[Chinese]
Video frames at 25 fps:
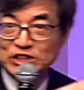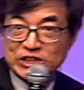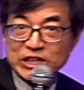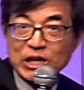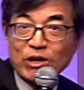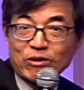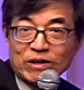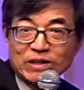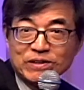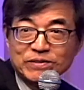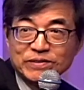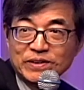掉
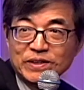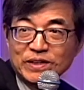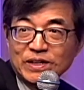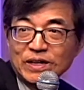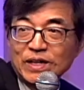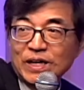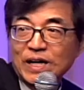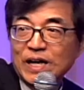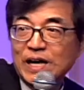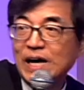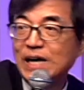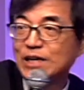了，
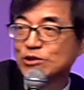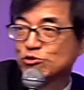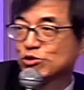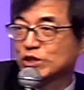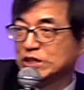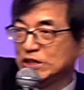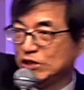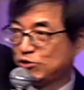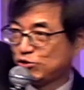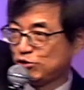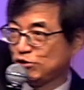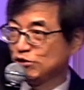啊，所以
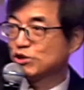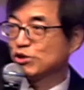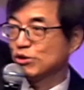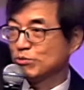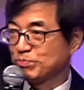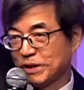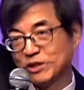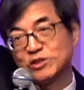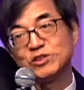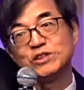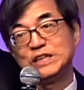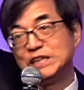你举手
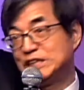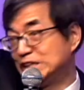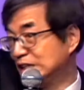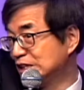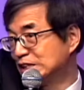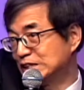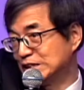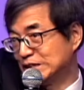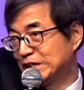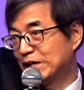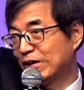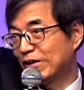表示你已经
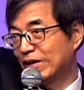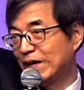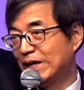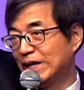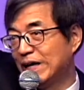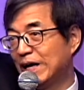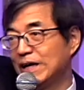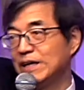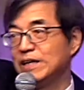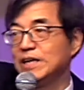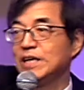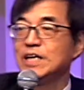死掉了
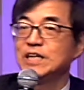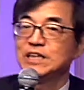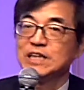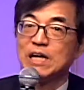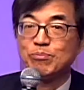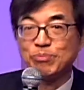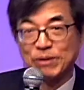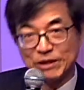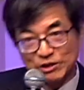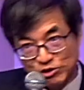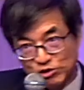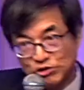哈，要
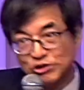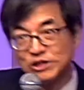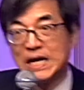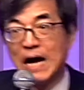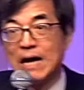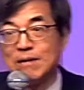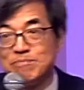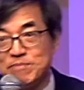不然就是你还